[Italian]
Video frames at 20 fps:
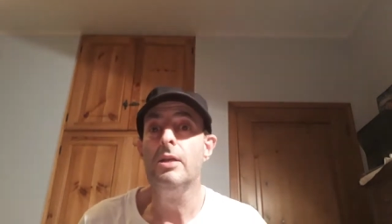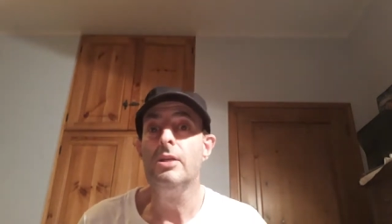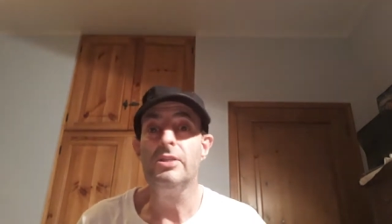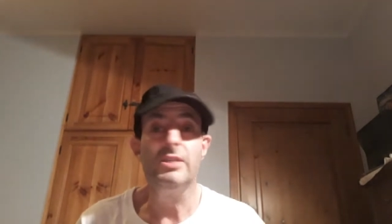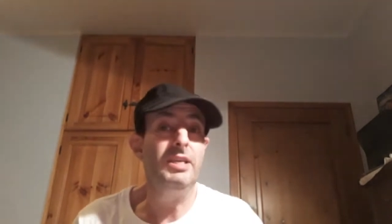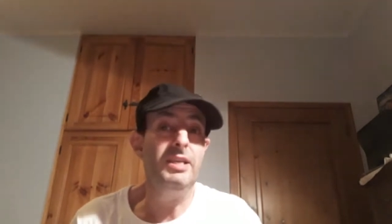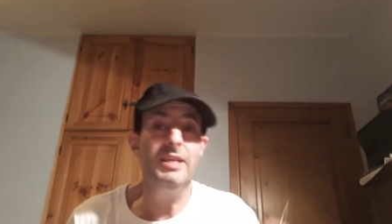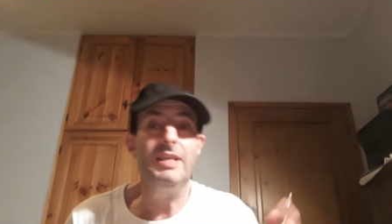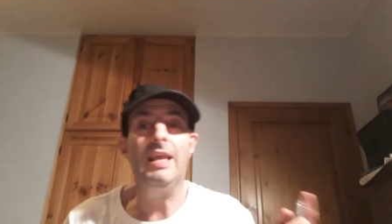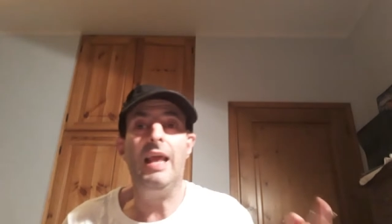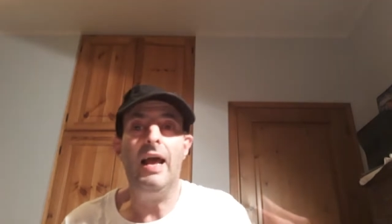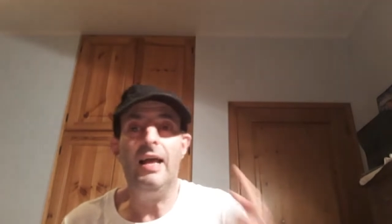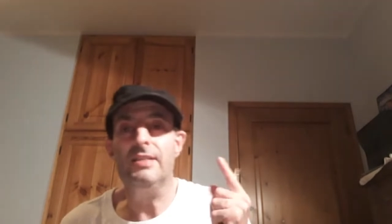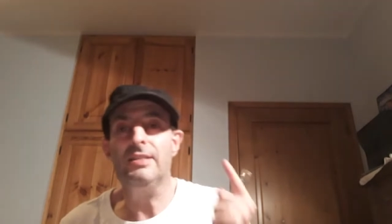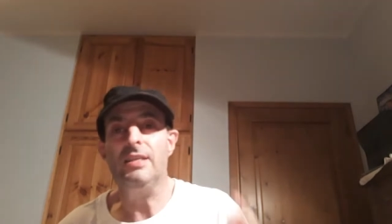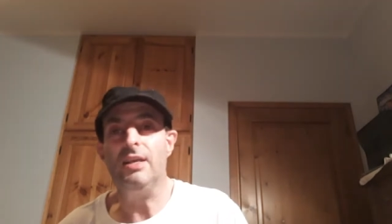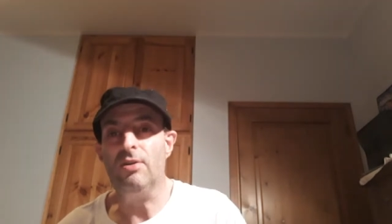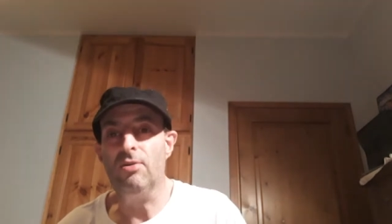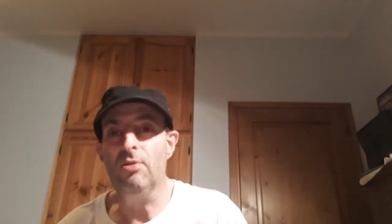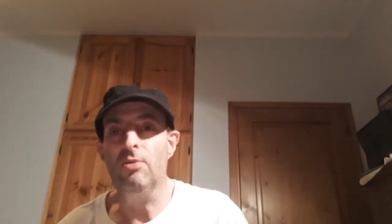si
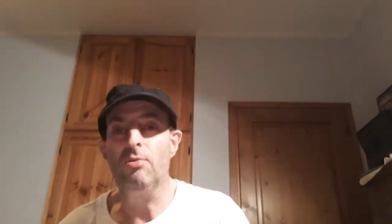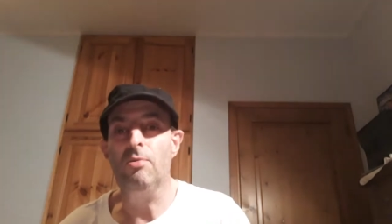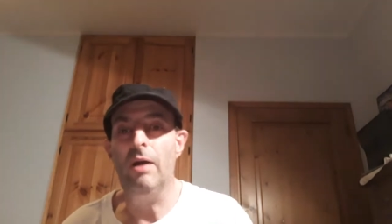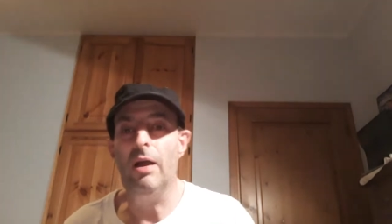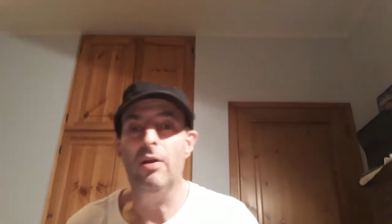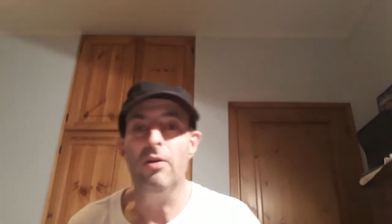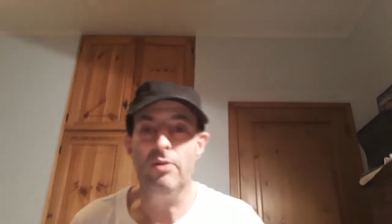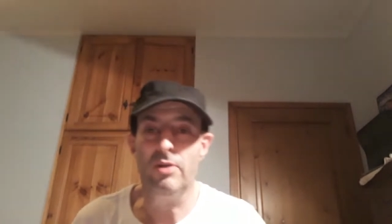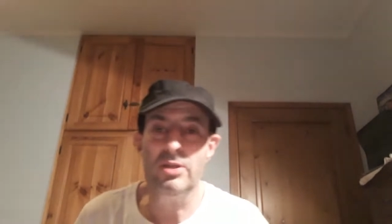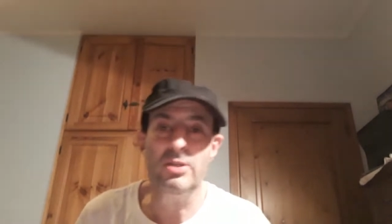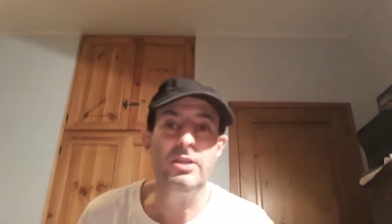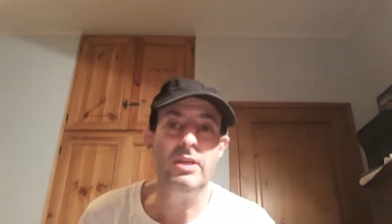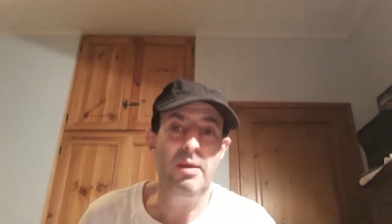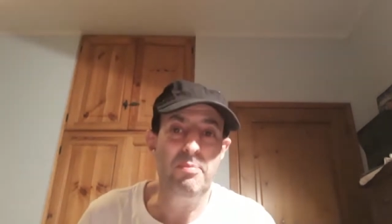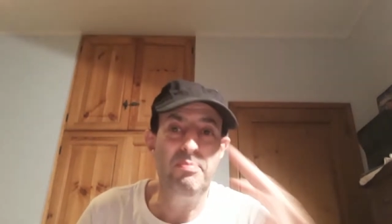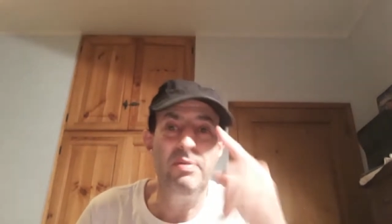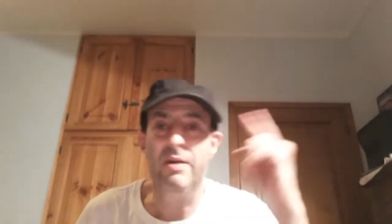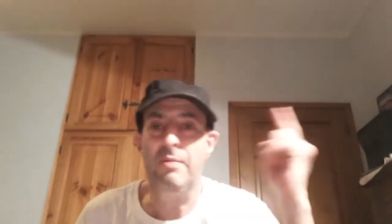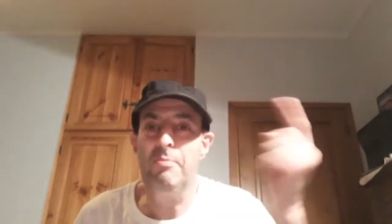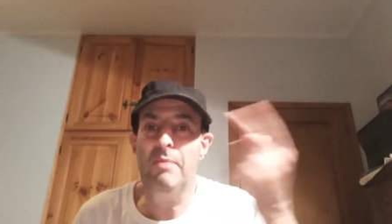incazza con quello che si è
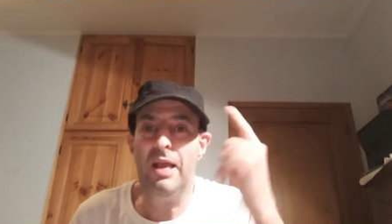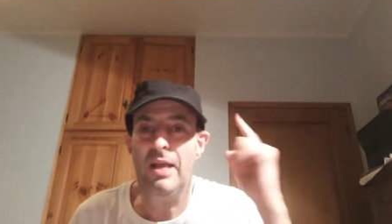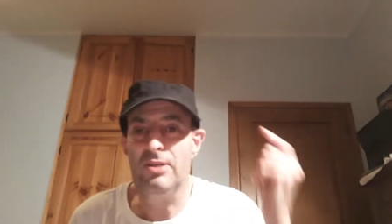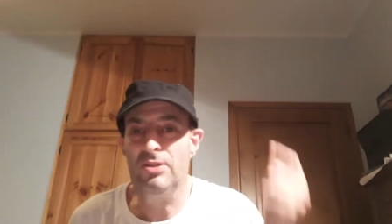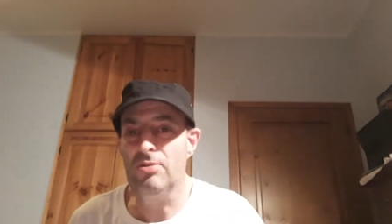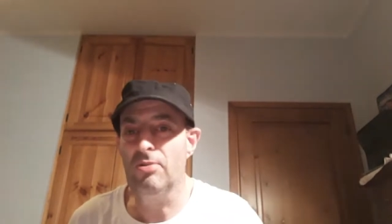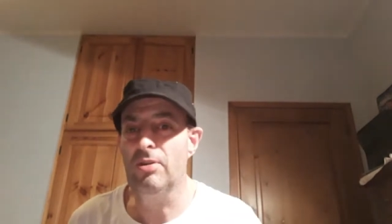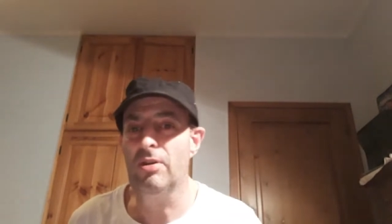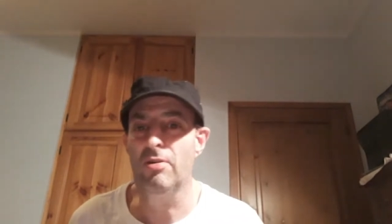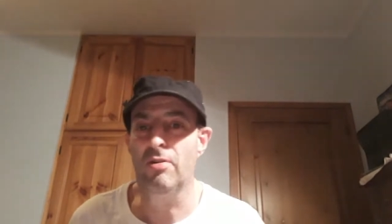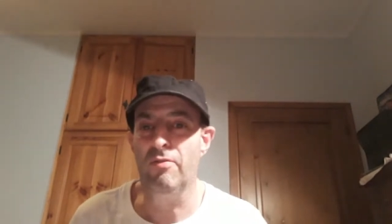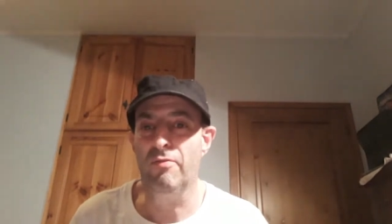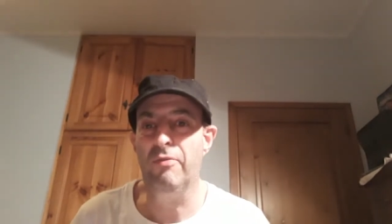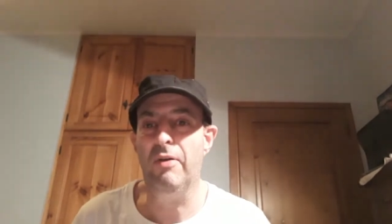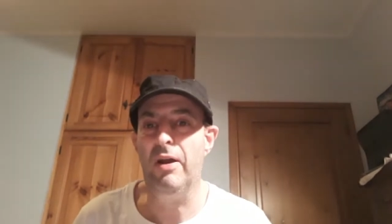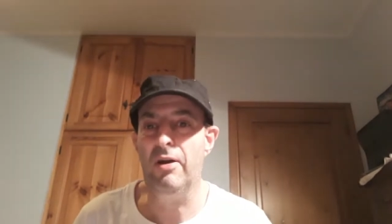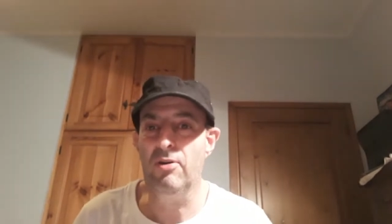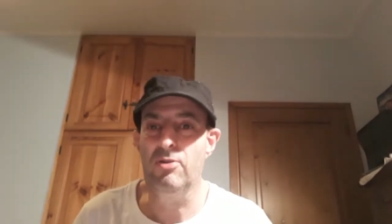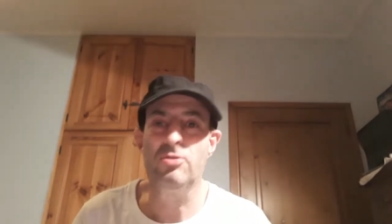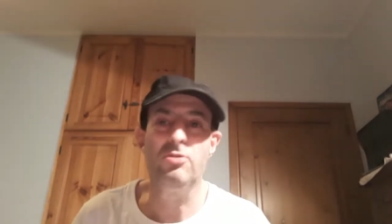permesso di non
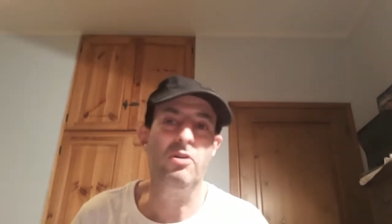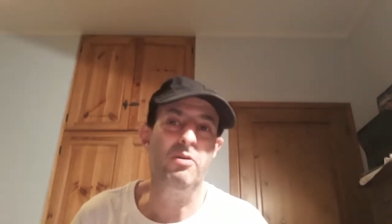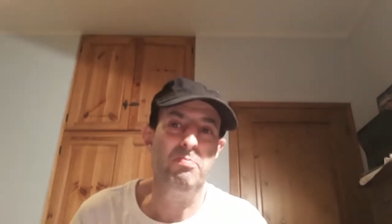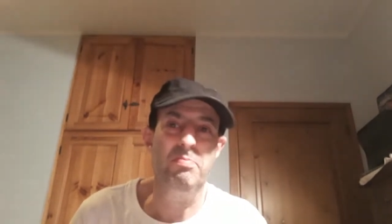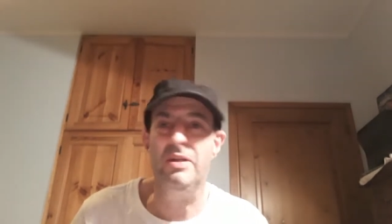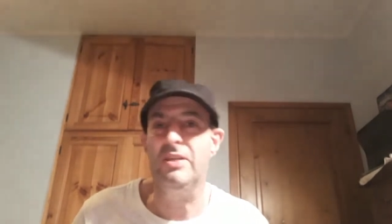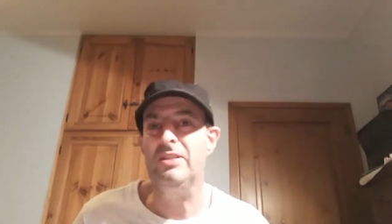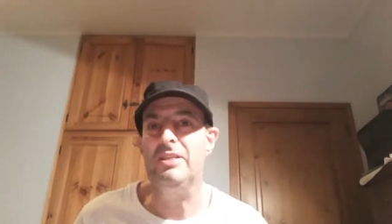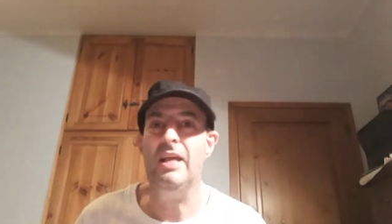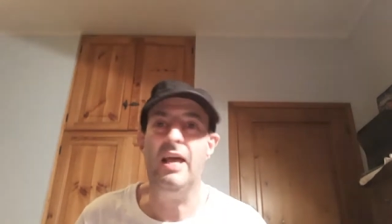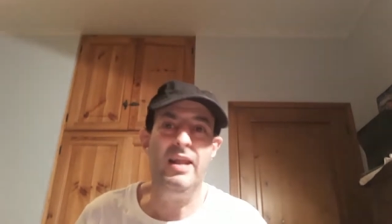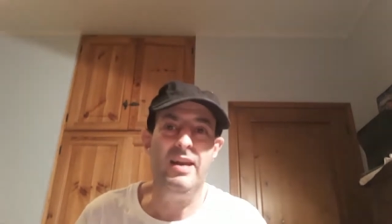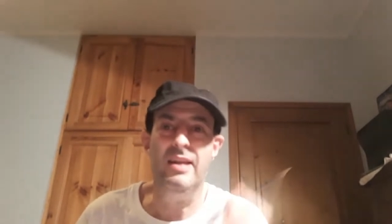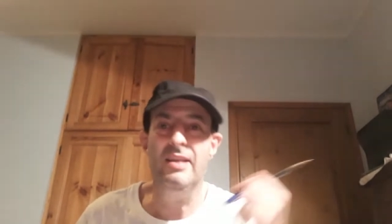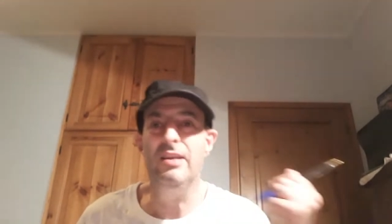farlo sorpassare,